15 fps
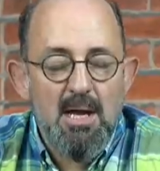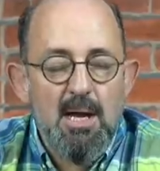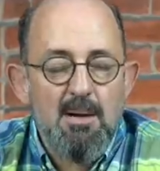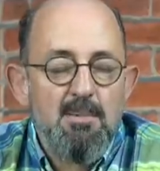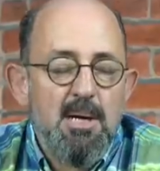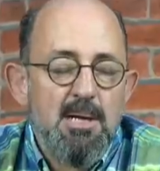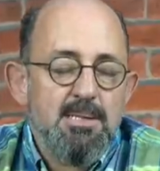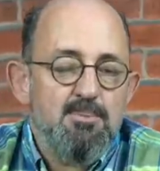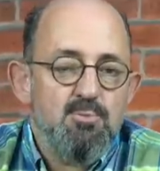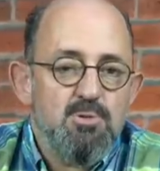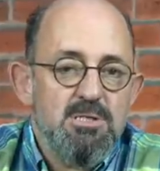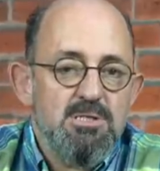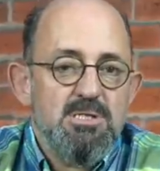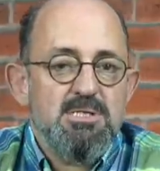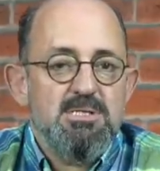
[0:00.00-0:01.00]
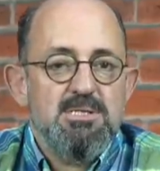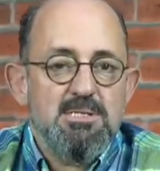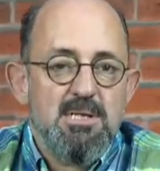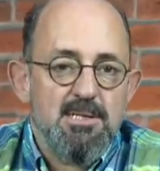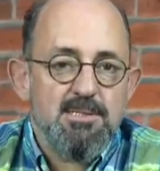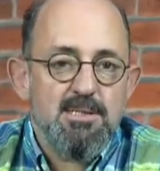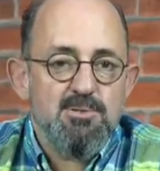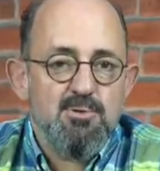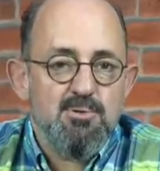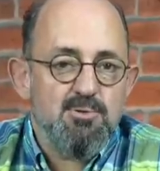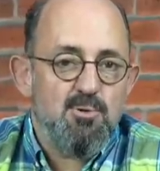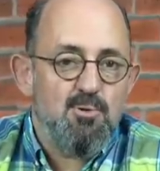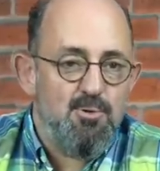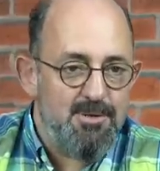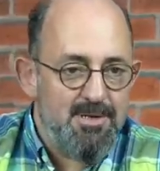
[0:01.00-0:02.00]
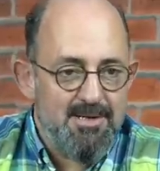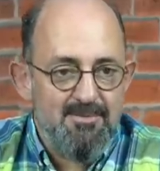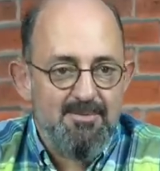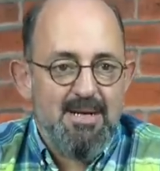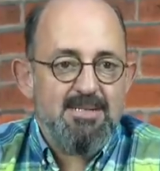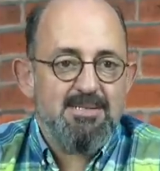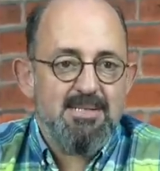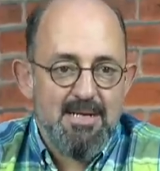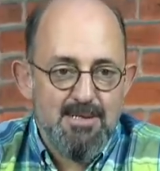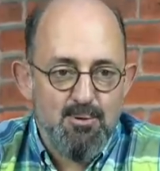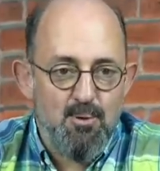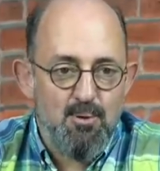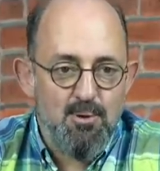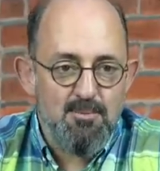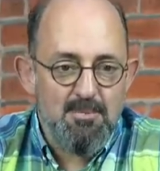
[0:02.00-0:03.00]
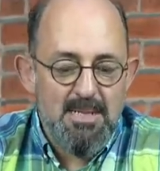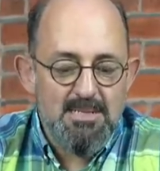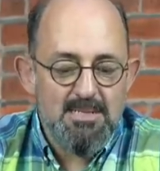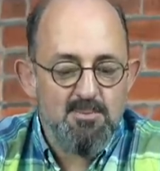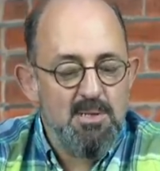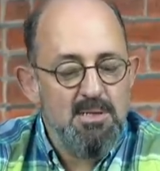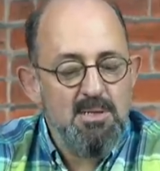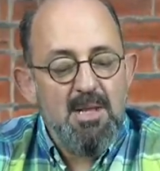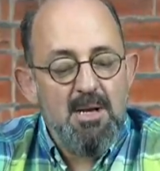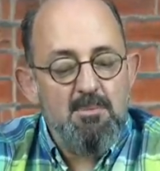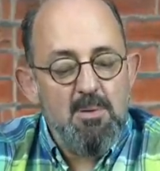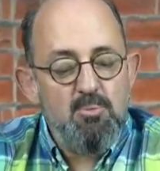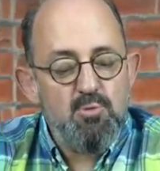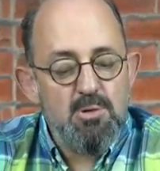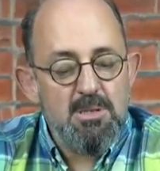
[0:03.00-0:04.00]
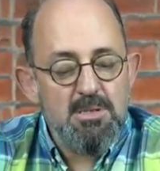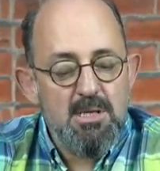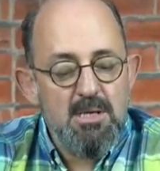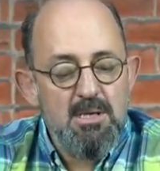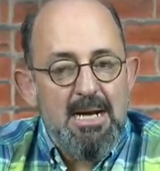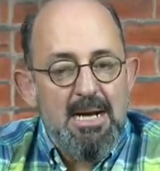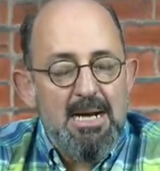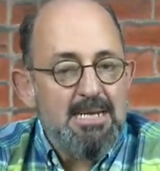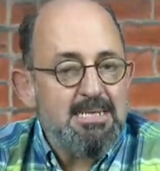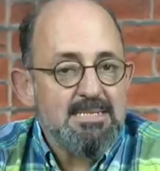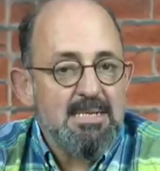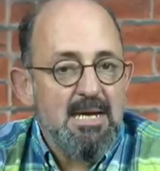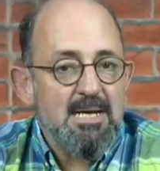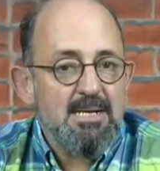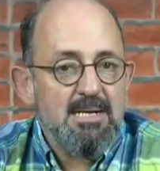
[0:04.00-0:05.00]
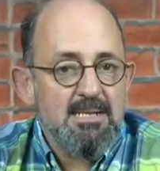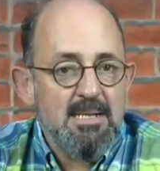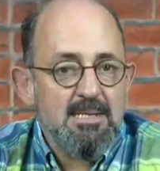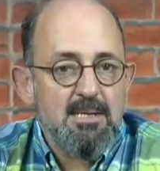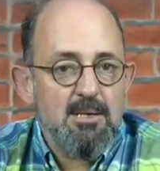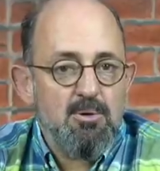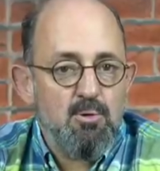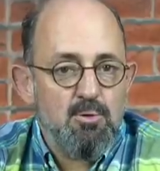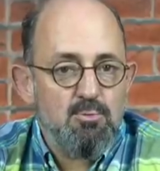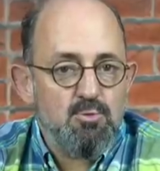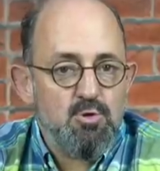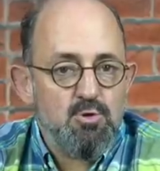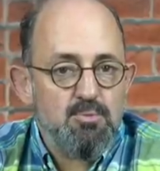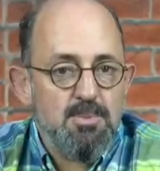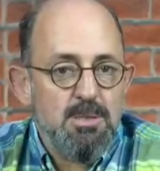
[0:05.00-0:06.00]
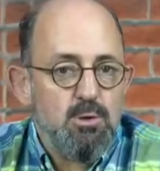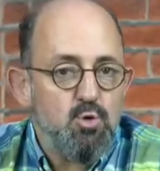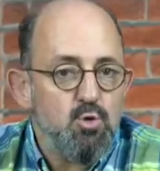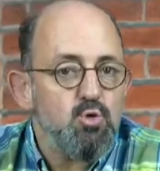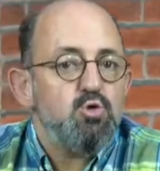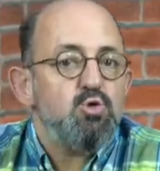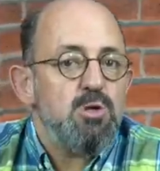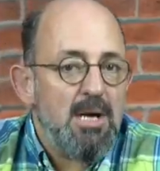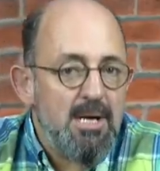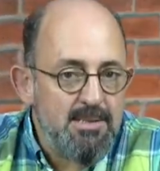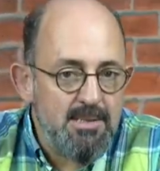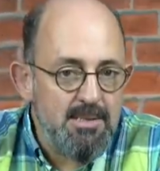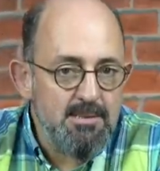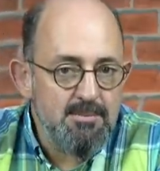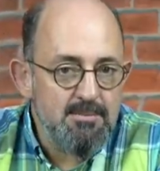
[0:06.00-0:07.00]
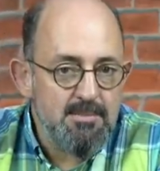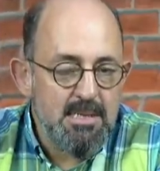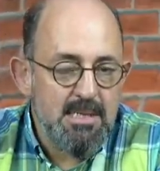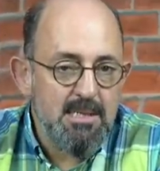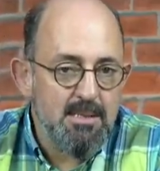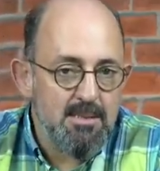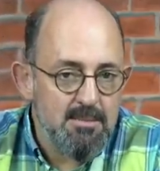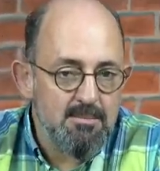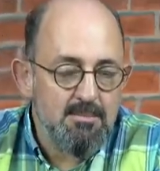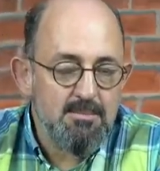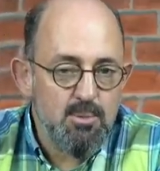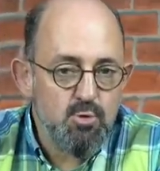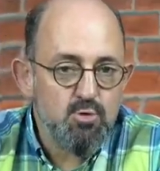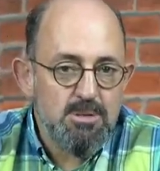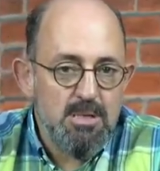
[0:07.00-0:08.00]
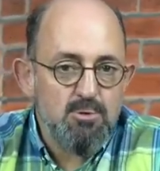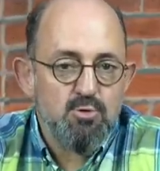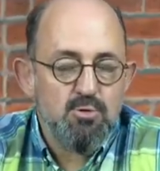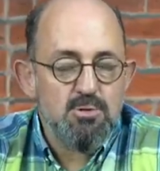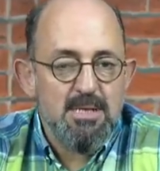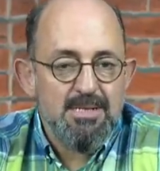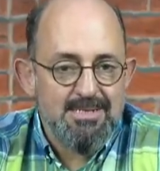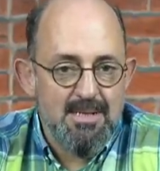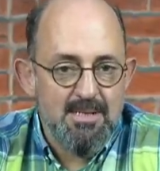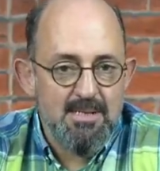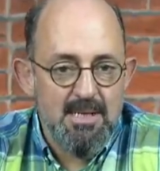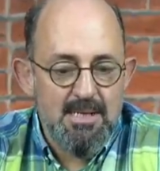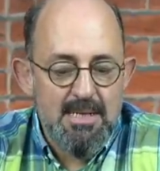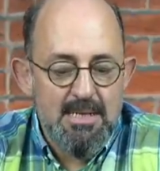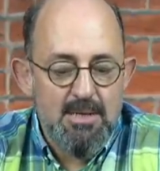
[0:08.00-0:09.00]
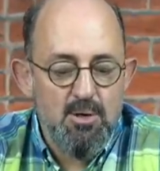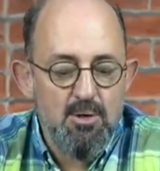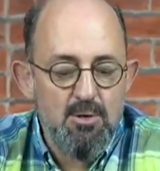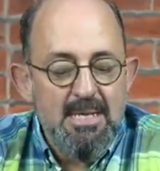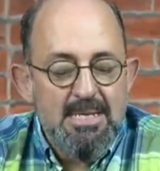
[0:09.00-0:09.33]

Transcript: Ama hadi bu diyeceksiniz atasözü onarı versek de olmaz mı? Ama burada hasara neden olmuş bir hüsranın ki hüsran sözü hasardan geliyor.